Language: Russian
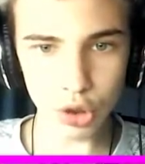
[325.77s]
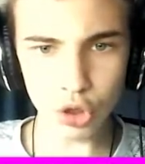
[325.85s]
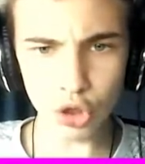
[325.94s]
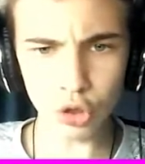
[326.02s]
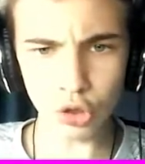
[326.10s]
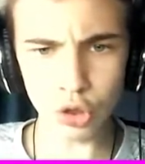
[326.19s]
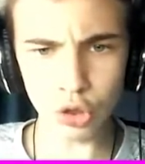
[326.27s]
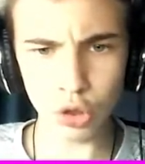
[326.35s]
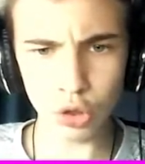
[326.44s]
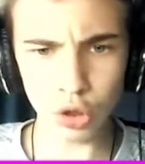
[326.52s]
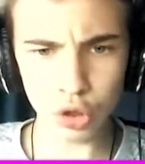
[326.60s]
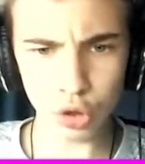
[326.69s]
Ты чё? Ты, ты,
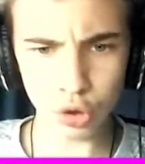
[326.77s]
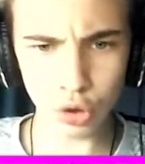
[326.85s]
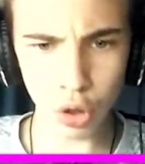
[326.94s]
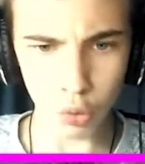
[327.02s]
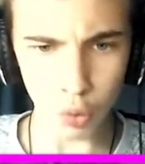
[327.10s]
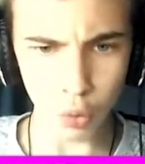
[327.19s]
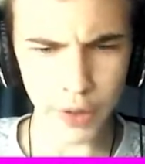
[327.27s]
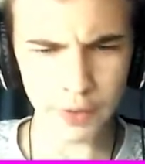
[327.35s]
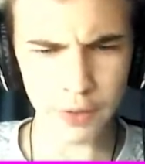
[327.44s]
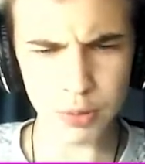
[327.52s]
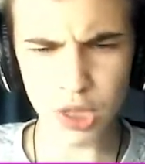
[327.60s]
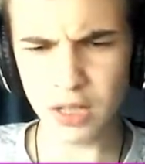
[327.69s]
ты чё? Ты... Ой,
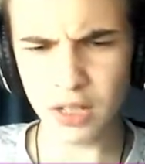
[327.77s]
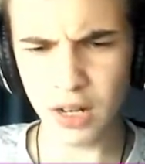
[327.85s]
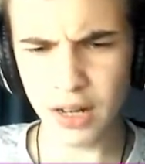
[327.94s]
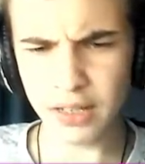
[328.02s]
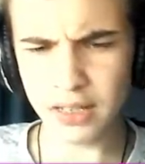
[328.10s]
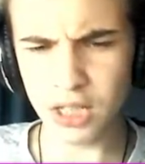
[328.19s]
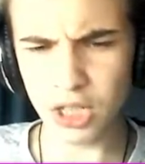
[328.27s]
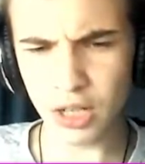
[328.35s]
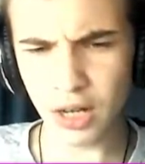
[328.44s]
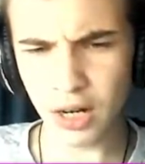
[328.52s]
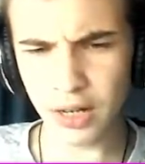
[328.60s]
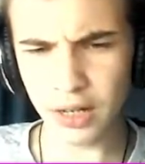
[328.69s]
вообще реалистичная
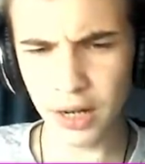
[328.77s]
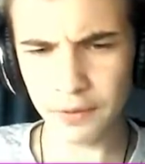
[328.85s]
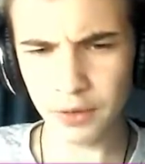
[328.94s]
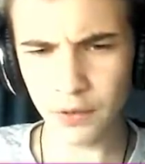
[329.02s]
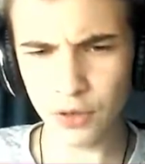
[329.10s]
какая графика.